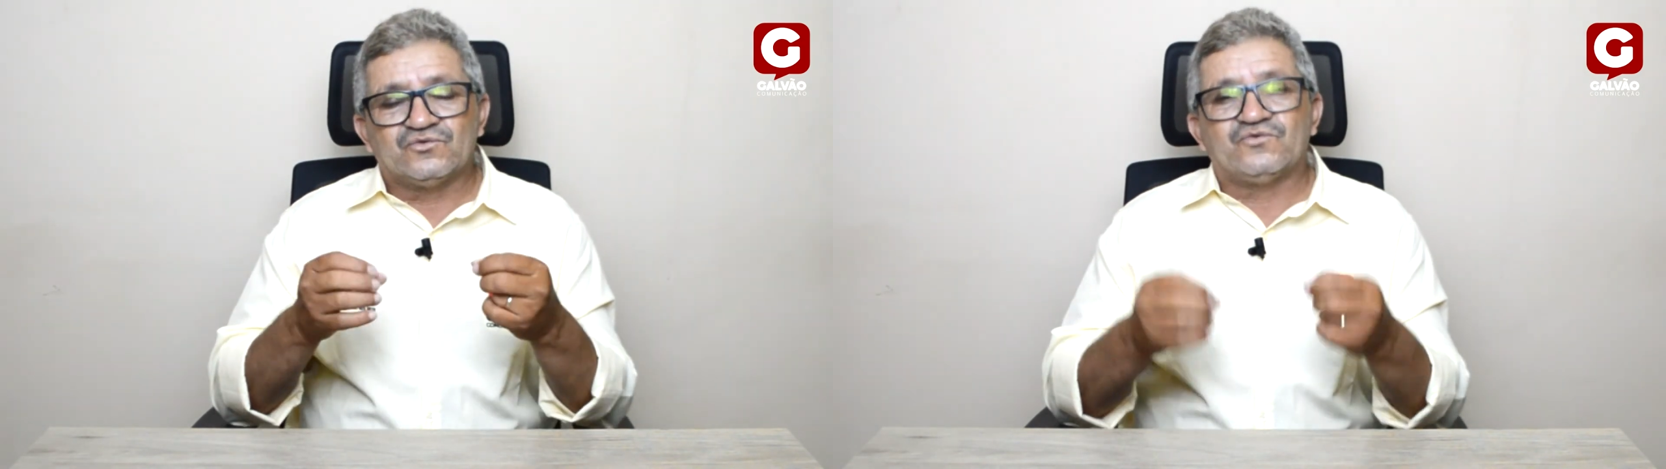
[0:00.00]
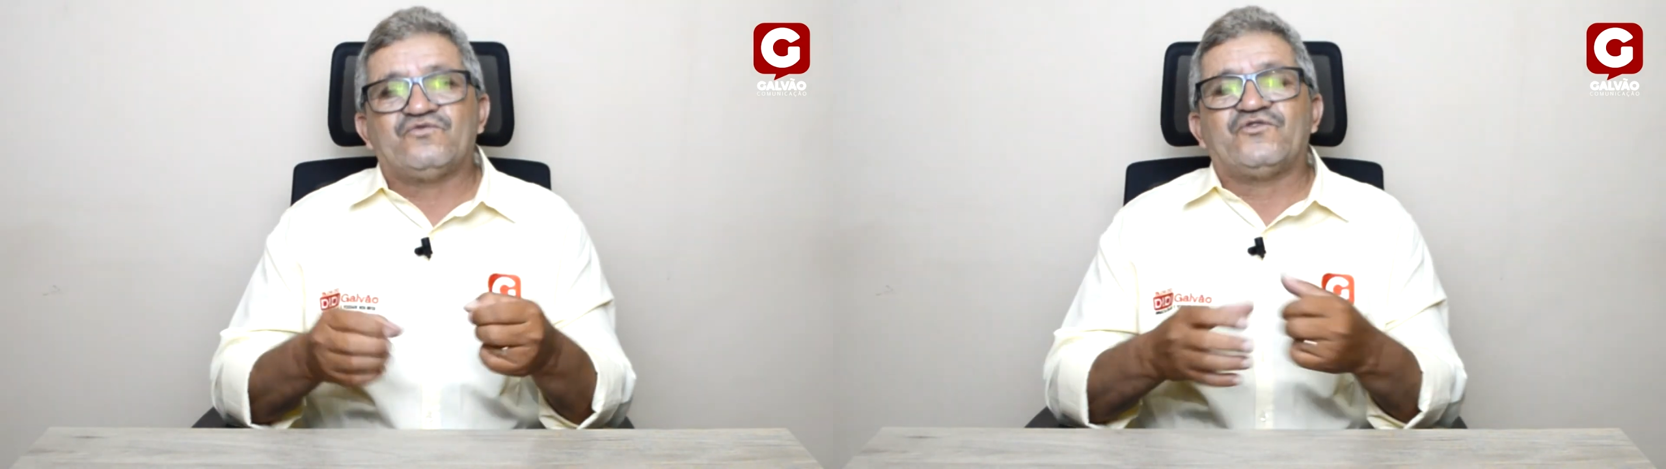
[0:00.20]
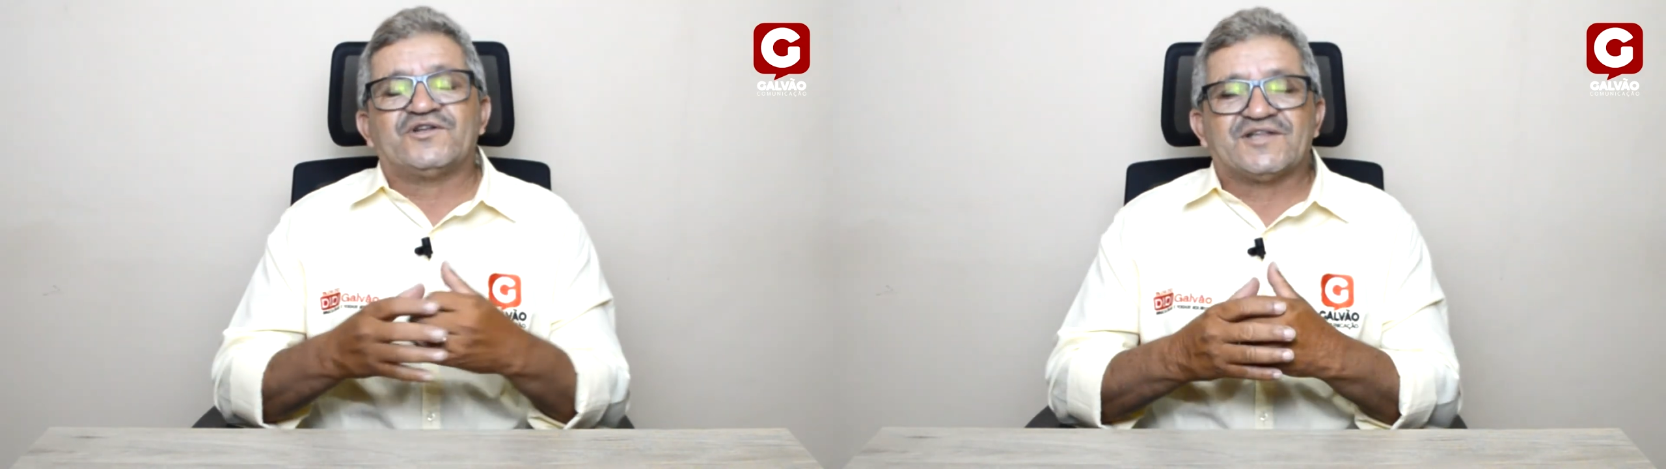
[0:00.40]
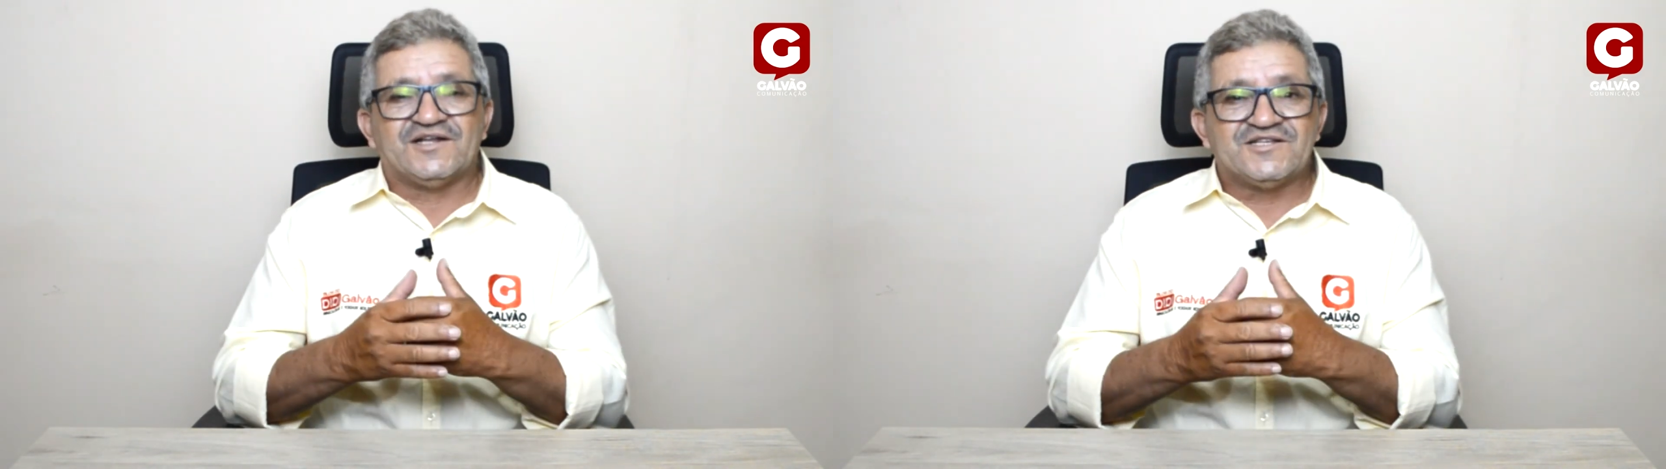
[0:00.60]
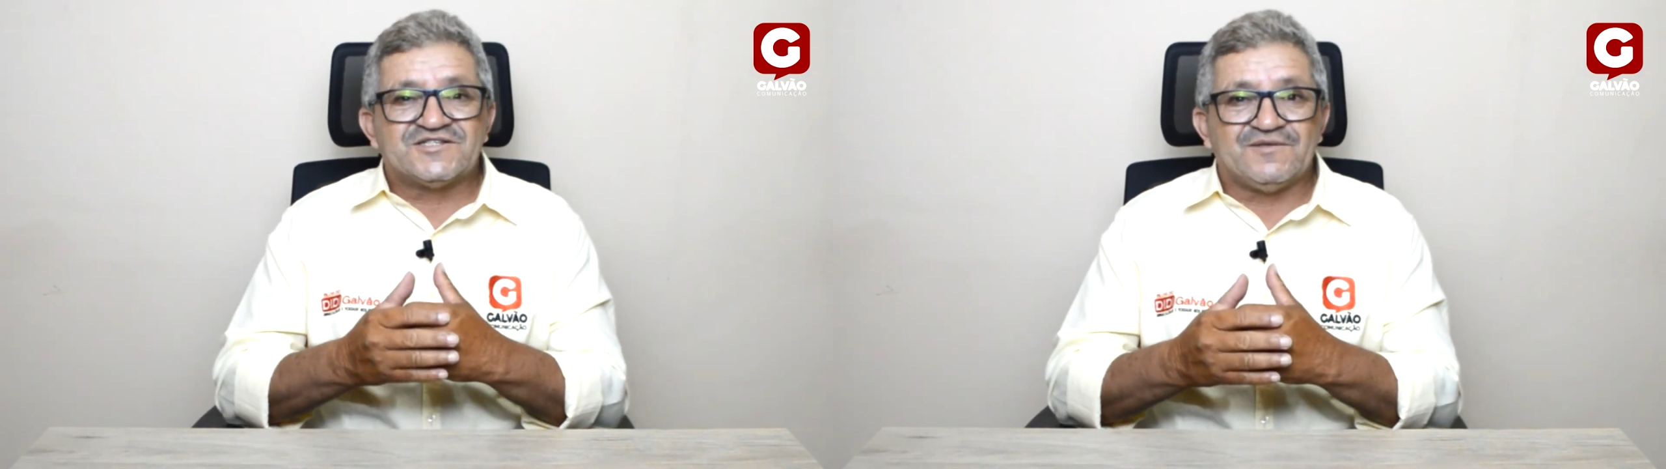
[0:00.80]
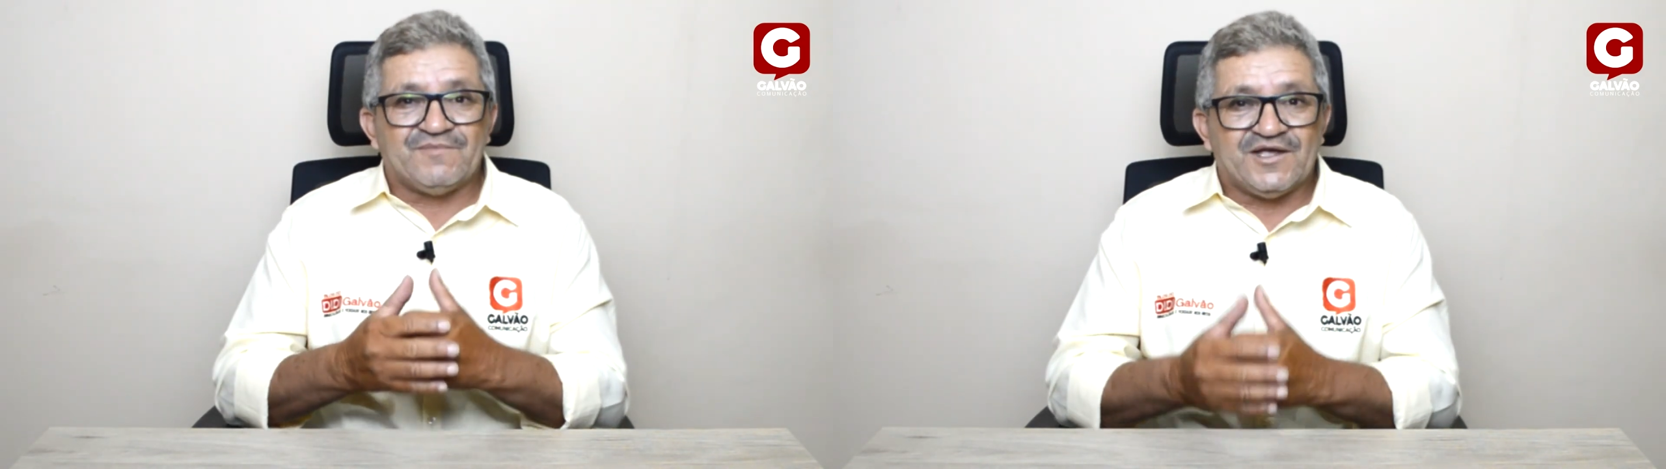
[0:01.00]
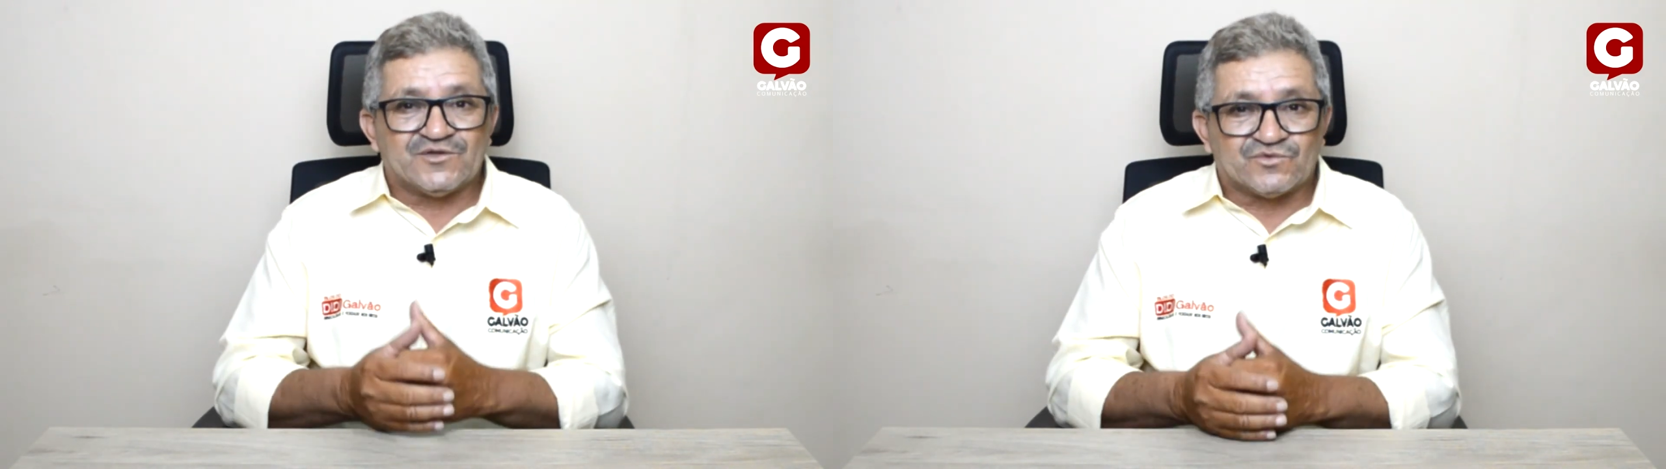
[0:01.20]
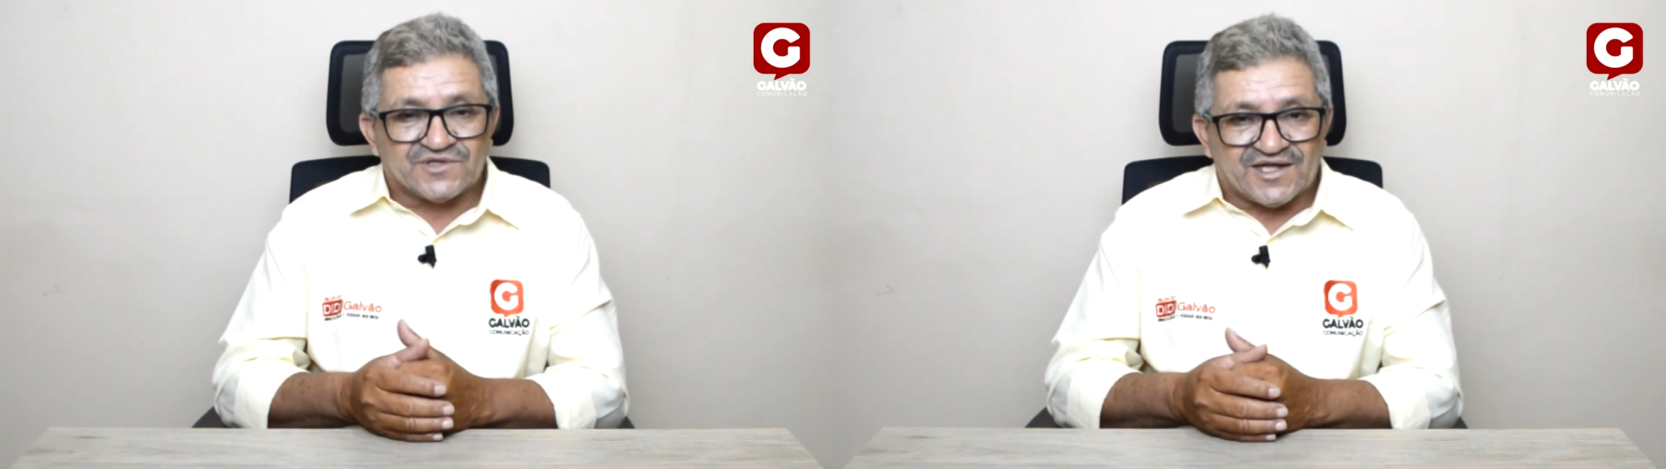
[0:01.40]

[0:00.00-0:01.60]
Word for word: do fortalecimento